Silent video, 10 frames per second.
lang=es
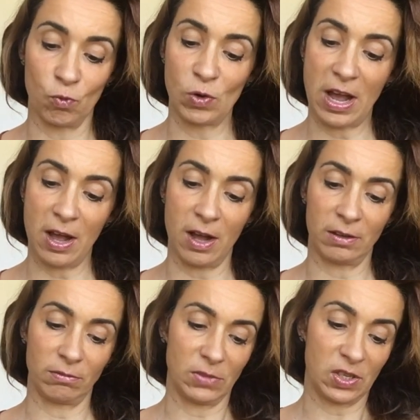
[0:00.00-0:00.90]

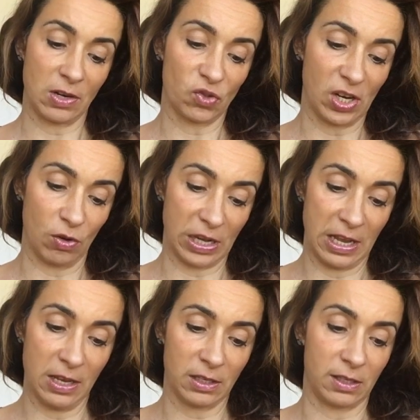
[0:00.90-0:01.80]
una... es que no sé lo
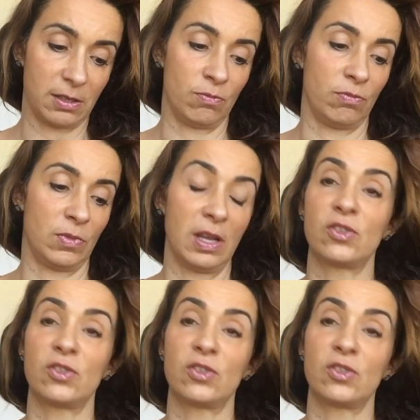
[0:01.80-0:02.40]
que mm,